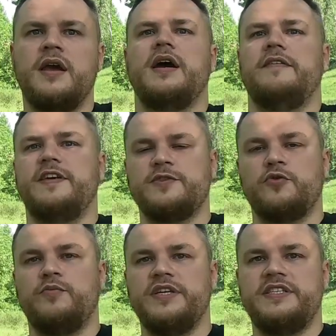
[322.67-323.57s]
А вес
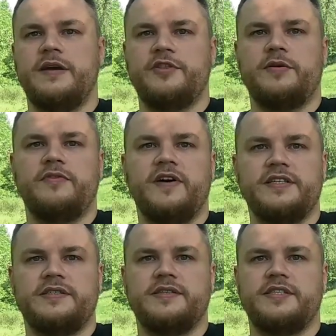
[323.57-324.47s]
трубы диаметром
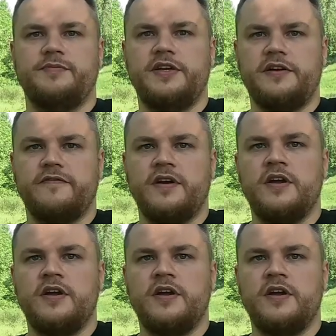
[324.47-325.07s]
20 см